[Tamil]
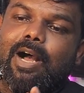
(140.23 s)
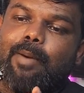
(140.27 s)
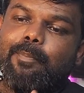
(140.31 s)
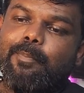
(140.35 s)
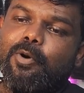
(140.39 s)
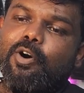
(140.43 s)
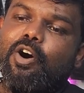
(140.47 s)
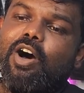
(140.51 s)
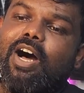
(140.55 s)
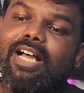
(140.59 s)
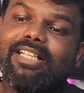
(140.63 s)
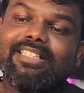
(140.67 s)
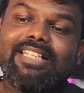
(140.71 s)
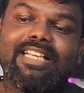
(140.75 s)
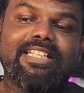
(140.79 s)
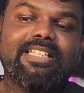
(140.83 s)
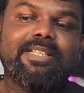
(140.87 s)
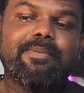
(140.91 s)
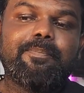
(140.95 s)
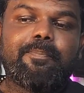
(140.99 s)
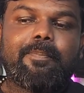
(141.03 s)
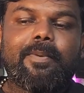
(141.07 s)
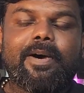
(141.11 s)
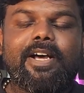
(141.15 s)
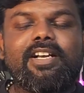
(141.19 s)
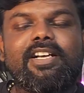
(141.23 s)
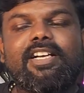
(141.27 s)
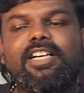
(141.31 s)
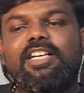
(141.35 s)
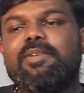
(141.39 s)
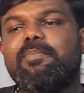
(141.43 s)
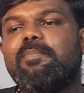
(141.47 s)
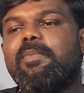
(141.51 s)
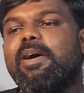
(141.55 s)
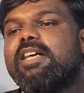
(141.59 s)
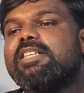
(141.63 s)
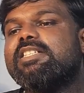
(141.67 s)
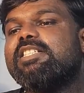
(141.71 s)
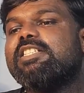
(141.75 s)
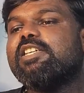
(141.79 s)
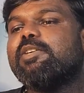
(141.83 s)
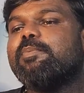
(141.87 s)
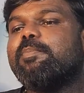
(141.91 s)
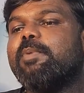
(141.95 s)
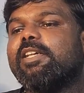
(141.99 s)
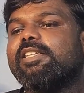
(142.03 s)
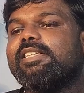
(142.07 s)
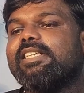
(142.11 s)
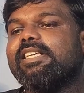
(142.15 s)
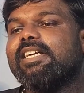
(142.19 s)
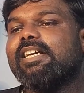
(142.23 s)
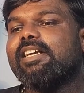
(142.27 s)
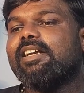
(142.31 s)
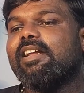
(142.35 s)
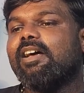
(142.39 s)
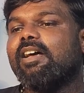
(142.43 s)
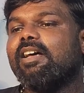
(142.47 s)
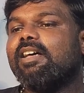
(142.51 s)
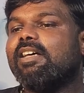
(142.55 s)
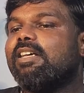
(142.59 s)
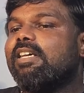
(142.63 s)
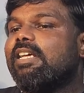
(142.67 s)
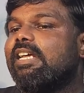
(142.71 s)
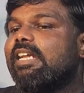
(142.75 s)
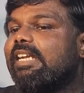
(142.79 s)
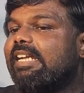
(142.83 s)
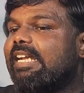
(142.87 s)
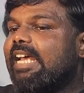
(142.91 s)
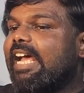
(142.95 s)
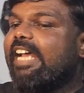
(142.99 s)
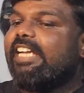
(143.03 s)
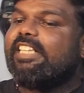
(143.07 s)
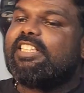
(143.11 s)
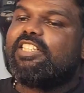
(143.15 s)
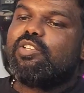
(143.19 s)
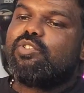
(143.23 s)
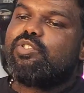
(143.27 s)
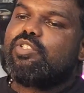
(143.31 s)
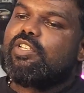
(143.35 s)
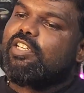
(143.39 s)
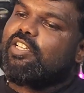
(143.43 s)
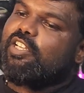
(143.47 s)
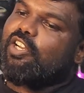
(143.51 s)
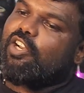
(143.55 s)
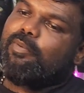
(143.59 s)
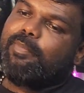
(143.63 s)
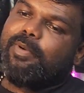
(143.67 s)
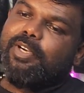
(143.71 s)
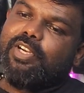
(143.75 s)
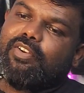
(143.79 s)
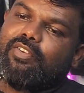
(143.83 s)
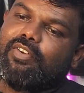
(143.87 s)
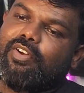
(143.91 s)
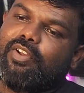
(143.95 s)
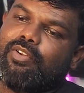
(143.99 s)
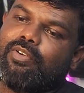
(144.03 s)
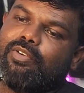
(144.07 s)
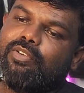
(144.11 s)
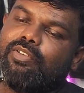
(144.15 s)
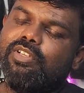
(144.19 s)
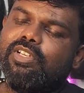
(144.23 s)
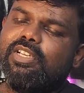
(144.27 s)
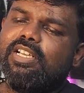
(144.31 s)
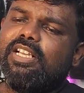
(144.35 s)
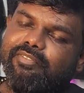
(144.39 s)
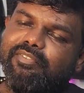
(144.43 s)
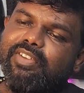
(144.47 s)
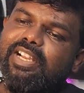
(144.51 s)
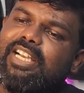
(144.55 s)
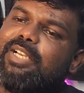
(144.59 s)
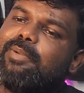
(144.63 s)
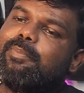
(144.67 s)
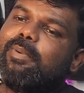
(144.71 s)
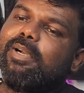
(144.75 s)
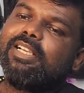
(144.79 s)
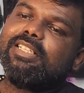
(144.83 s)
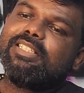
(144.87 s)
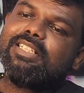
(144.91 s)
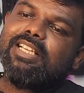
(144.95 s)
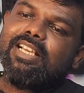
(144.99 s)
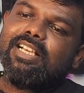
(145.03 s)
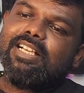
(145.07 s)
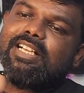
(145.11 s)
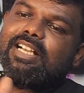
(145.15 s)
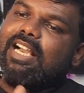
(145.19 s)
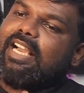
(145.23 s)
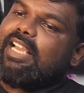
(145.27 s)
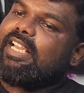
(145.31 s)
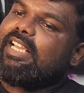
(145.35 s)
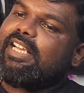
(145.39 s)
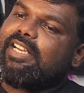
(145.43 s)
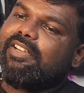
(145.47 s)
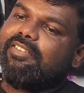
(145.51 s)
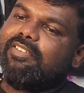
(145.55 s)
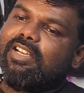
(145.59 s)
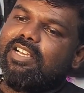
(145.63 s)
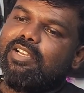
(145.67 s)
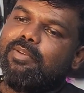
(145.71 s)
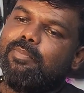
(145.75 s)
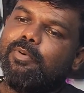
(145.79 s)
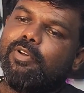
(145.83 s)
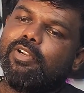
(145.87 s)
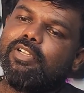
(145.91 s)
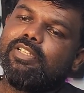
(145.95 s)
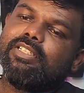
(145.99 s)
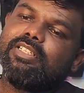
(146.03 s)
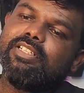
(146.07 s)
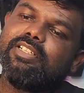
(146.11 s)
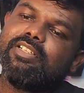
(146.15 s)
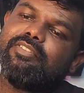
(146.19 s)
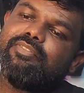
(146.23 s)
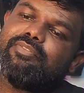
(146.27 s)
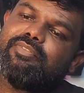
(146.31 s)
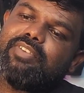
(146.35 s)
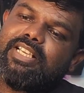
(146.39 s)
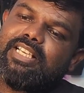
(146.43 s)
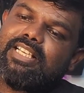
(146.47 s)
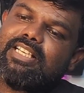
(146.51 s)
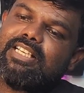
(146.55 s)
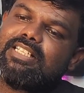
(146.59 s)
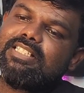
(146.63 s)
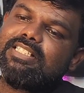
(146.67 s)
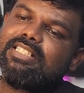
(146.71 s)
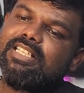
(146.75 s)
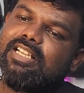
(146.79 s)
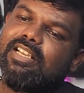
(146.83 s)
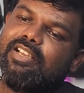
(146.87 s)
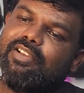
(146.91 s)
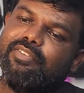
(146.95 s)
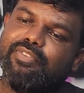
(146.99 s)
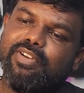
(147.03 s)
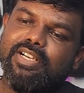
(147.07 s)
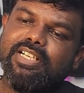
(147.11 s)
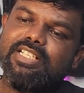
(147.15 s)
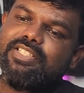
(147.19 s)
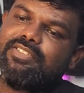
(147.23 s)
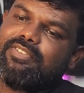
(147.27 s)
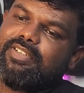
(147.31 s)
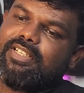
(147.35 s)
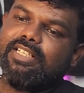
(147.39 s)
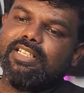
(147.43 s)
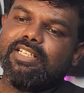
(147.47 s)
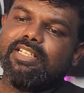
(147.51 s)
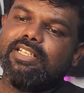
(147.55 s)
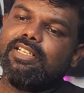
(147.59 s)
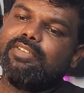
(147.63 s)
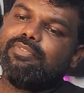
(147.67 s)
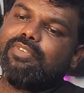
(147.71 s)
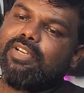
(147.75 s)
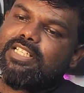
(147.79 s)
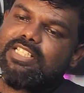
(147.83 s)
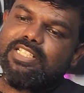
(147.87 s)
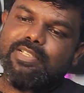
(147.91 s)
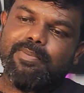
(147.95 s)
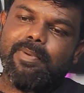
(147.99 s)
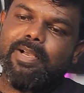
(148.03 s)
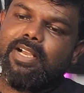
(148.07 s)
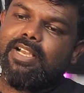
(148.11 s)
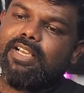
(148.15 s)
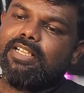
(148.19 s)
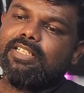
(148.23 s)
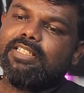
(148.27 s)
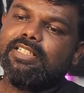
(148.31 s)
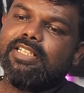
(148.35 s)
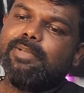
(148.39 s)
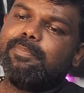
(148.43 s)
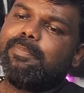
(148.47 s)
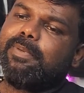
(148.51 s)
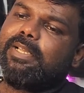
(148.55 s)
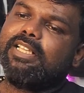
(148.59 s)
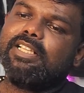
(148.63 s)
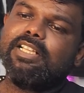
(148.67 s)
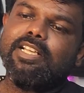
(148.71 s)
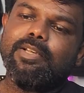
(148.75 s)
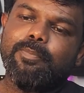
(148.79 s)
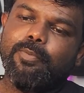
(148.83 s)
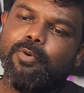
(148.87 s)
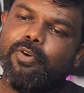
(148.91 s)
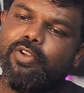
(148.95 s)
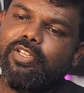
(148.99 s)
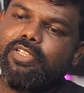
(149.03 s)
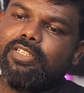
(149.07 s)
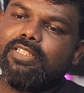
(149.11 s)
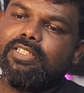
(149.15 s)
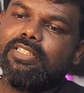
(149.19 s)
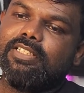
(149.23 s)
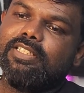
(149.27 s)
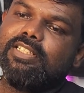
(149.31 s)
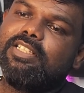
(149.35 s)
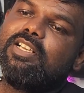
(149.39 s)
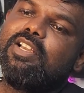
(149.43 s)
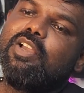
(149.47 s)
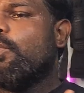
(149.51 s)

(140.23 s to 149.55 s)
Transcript: அப்போ அதே இது பன்னெண்டு மாசத்துக்கு பாத்தீங்கன்னா நைன் தௌசண்ட் கிலோமீட்டர் வரும் வீட்டு பக்கத்துல காய்கறி வாங்க போறது வீக்கெண்ட்ஸ்ல ஃப்ரெண்ட்ஸ் வீட்டுக்கு ஃப்ரெண்ட்ஸை பாக்குறதுக்கு இப்படி ஏதாவது போறதுன்னு